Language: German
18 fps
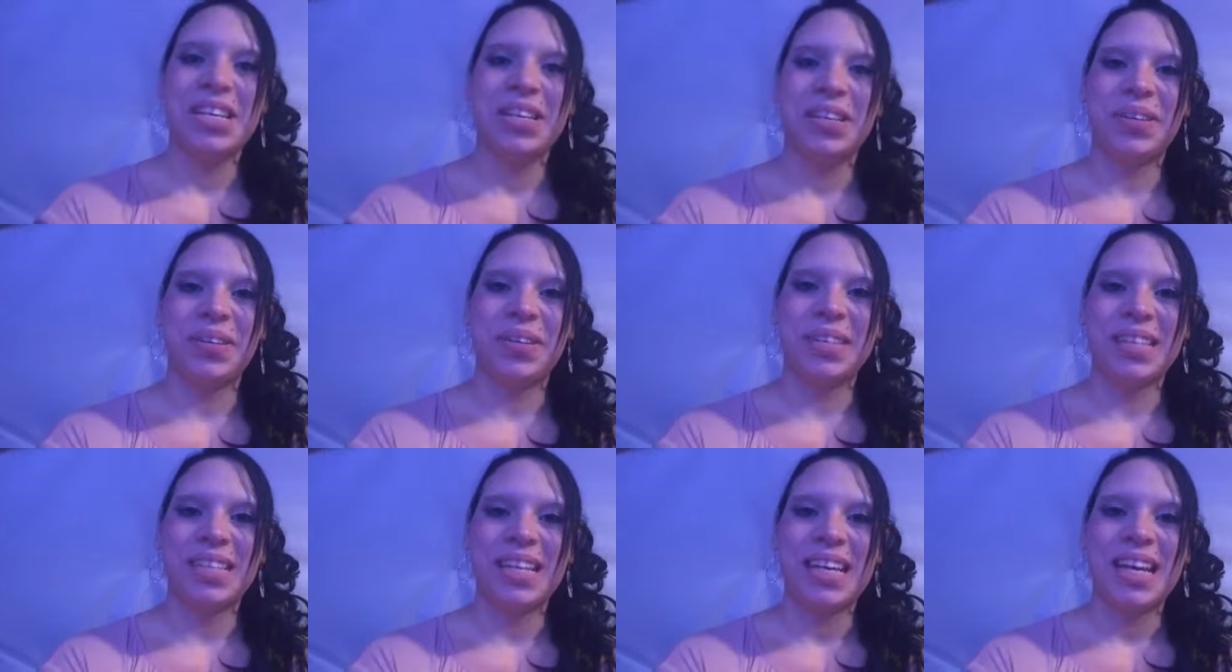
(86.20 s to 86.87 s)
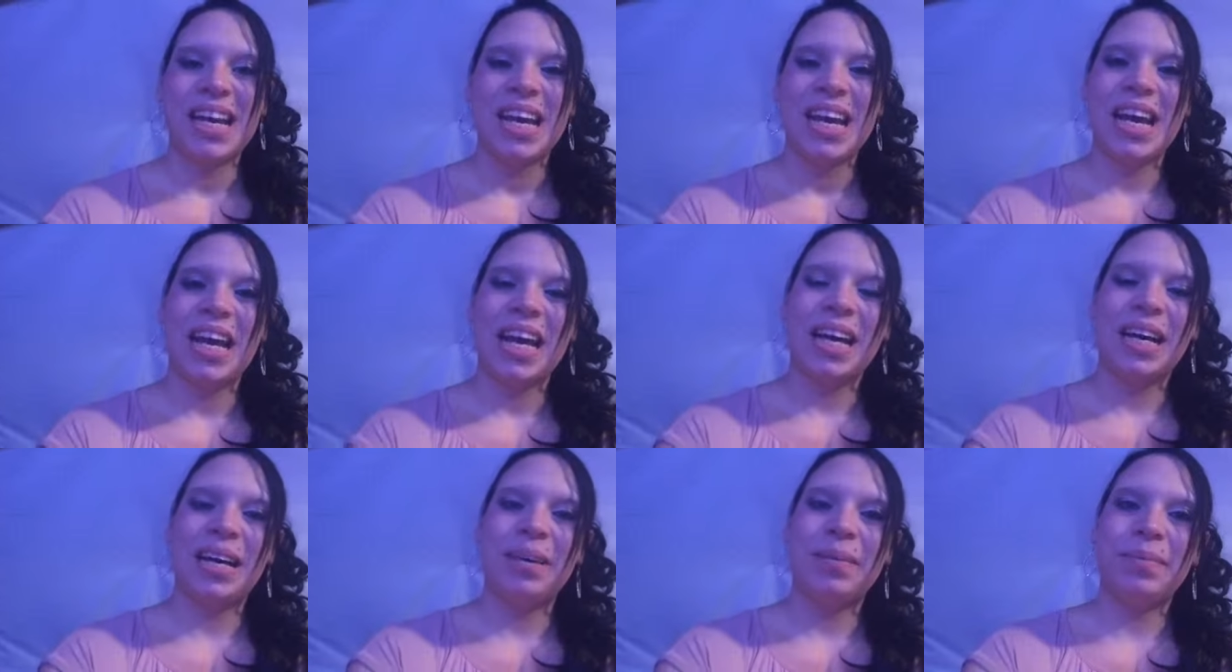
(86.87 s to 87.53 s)
gut.
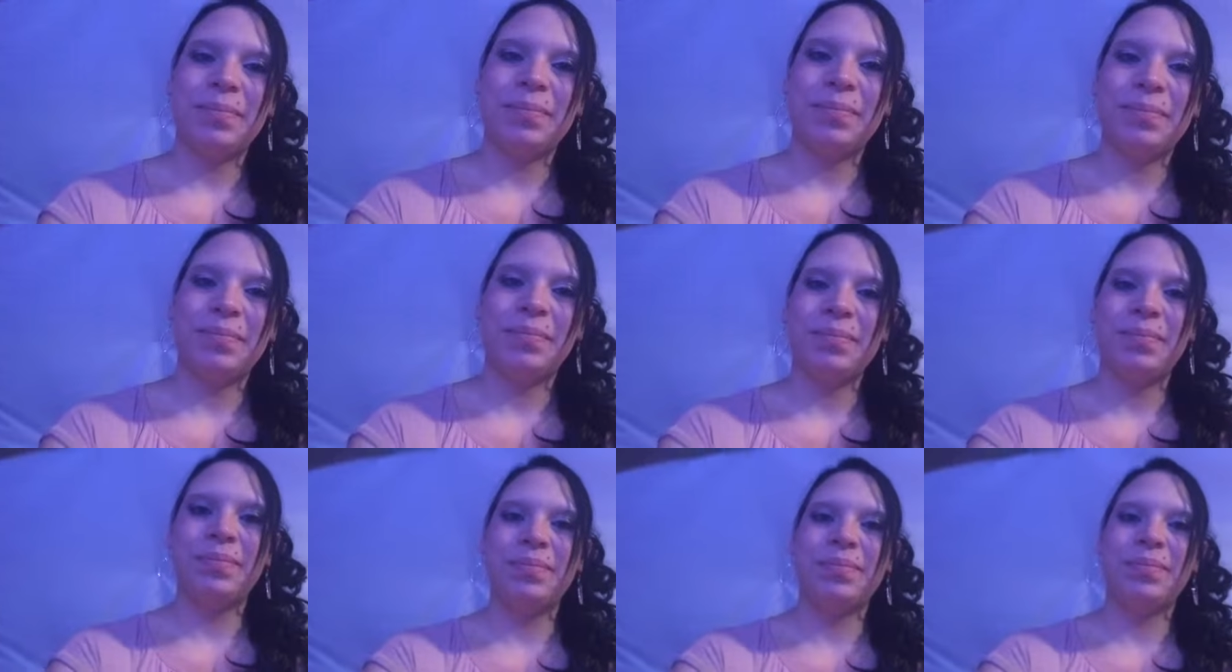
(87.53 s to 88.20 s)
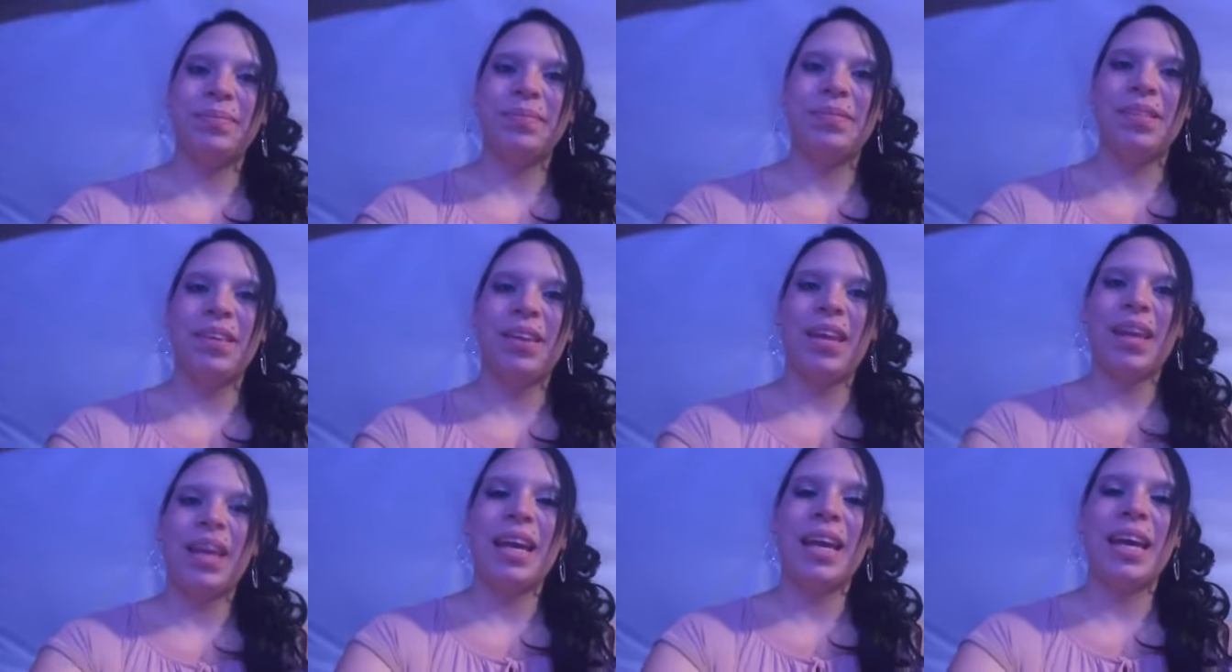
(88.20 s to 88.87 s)
Ähm,
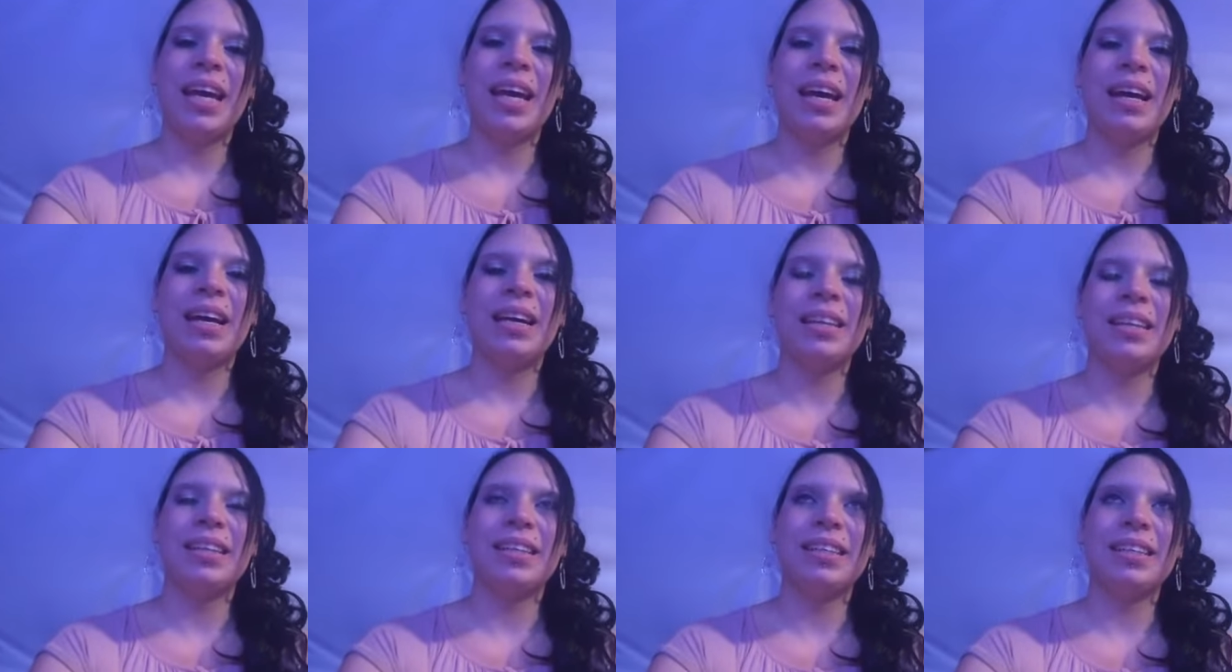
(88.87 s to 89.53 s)
er